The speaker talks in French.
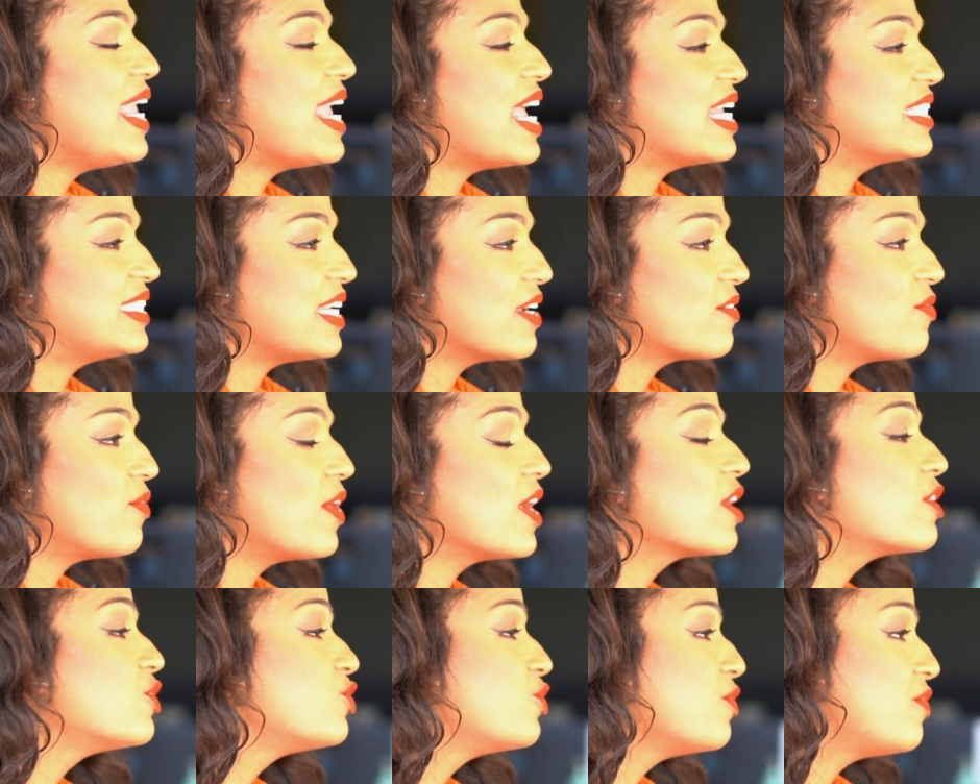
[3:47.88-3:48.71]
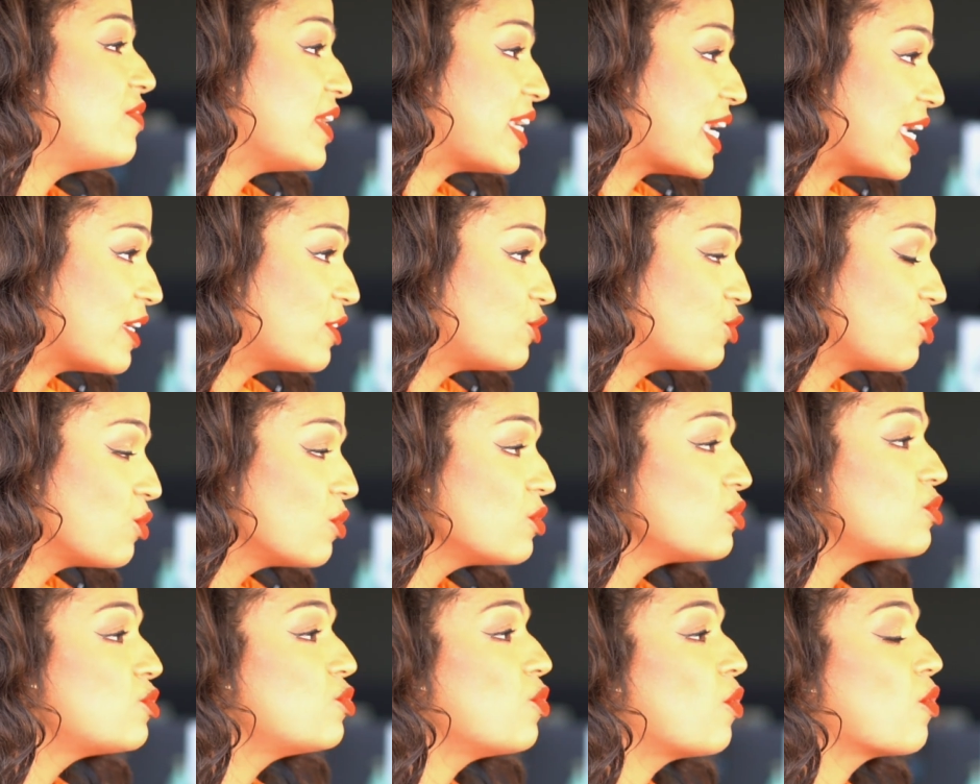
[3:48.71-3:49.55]
Et à chaque fois que je fais quelque
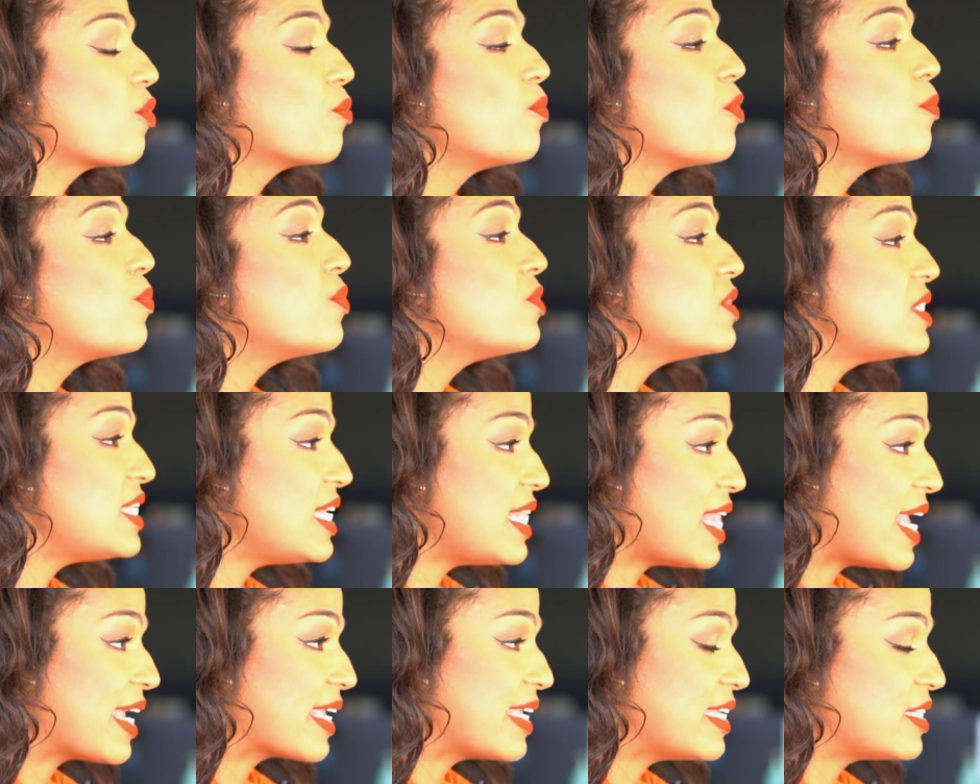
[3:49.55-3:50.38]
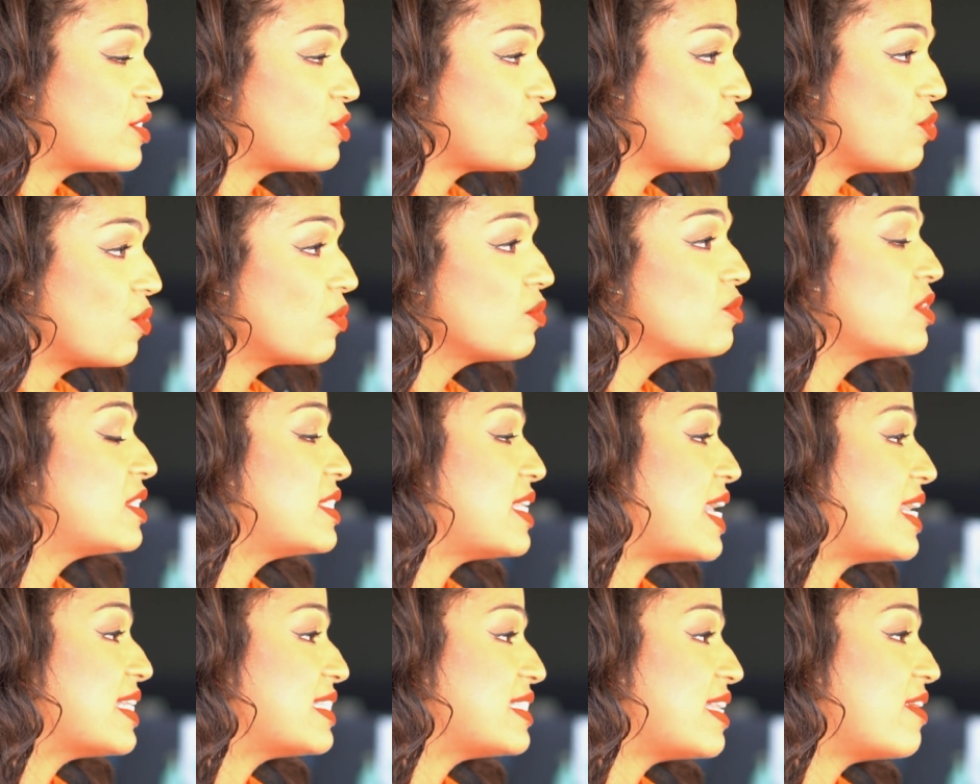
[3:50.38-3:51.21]
chose, donc me poser la question, à